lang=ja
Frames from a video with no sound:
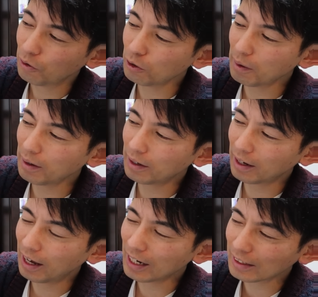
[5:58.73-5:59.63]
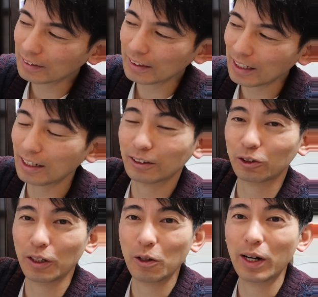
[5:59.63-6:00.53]
このまま払ってたら
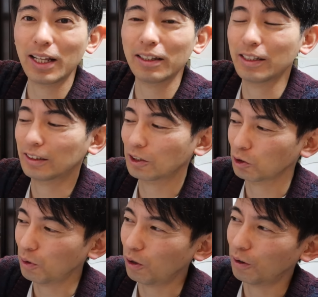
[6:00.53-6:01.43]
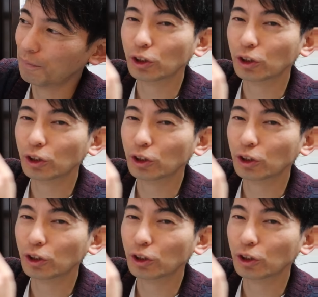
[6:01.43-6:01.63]
それで終わりなんですけども、